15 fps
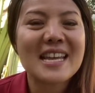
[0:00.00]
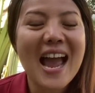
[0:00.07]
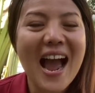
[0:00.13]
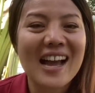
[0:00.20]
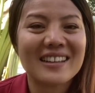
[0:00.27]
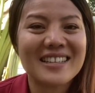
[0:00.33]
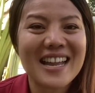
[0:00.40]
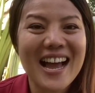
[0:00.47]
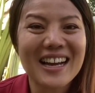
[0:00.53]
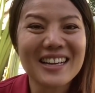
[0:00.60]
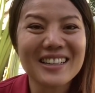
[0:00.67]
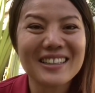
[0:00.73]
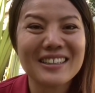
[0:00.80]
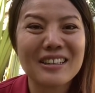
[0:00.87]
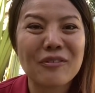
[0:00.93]
ย่าดัง
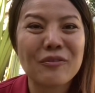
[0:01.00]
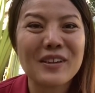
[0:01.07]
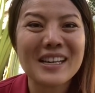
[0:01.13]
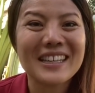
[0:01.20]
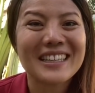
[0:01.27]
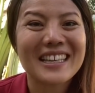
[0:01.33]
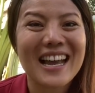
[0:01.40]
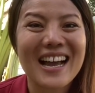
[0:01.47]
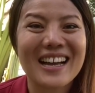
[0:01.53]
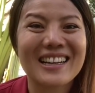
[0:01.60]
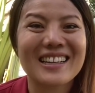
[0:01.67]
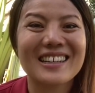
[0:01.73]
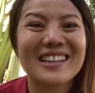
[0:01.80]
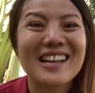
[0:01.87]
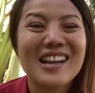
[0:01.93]
เกอร์ฟิลินดัง
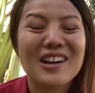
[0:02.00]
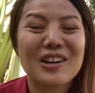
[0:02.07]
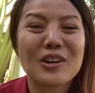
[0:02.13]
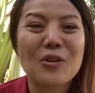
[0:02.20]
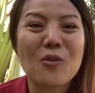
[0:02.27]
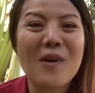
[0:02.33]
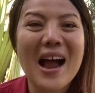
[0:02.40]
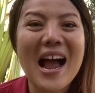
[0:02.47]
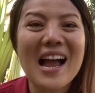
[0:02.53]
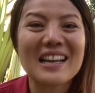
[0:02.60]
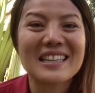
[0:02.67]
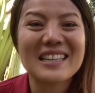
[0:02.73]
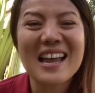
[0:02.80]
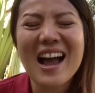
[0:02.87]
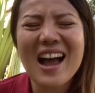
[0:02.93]
หรือว่า
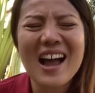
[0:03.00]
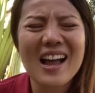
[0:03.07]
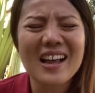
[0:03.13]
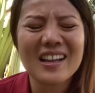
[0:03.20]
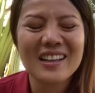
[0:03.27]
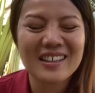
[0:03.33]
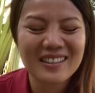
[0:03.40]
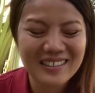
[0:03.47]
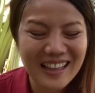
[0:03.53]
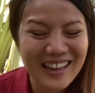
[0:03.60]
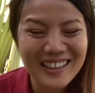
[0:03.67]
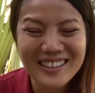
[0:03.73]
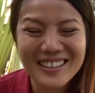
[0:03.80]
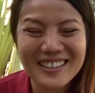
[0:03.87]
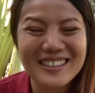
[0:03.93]
นายดั
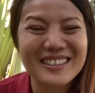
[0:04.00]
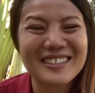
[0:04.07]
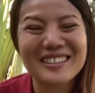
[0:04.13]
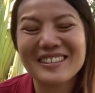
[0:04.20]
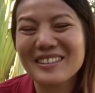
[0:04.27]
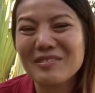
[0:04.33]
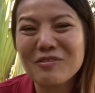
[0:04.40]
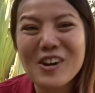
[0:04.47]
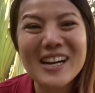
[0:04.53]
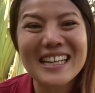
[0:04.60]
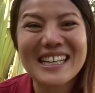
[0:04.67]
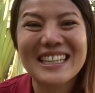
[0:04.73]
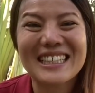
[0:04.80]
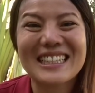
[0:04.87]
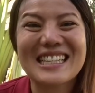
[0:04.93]
งเกอร์เวิร์ก
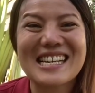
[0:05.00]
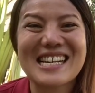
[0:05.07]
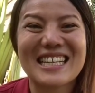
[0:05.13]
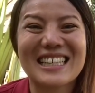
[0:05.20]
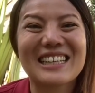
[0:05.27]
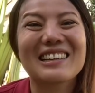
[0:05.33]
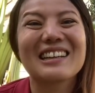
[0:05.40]
ลิชนิช